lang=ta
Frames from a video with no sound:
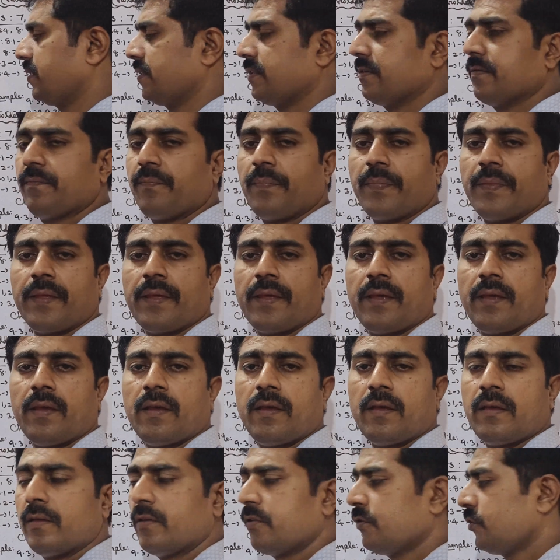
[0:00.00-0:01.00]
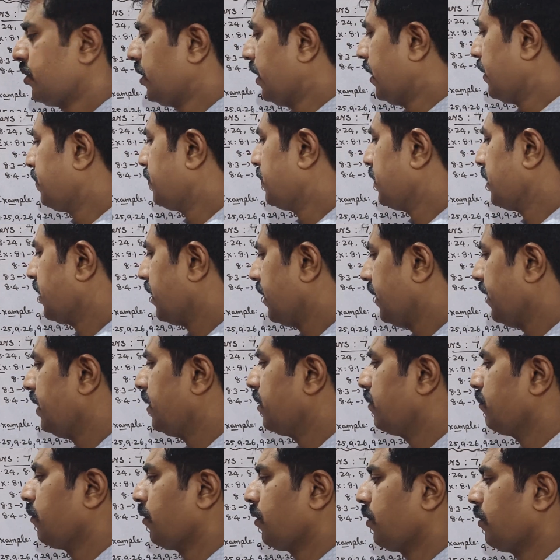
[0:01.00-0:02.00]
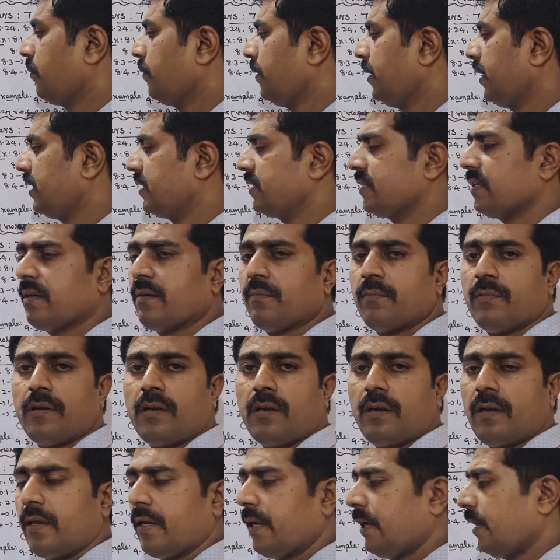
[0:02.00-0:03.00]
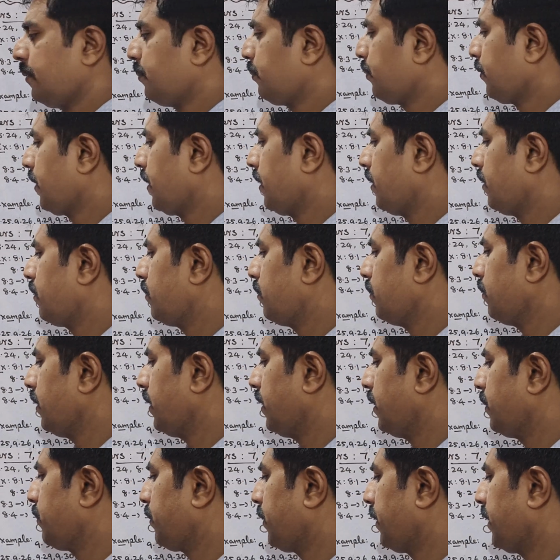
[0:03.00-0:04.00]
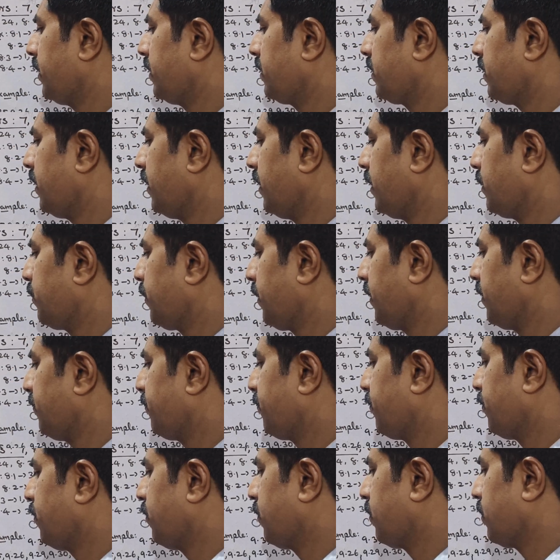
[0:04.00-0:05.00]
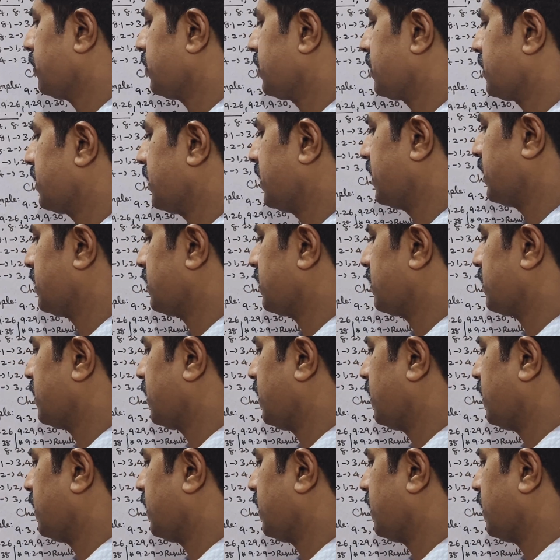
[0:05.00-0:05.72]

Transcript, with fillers: சிக்ஸ் சாப்டர் எயிட்டுக்கு வரும் எக்ஸாம்பிள் எயிட் பாயிண்ட் டூ எயிட் பாயிண்ட் த்ரீ எயிட் பாயிண்ட் ஃபோர் சிக்ஸ்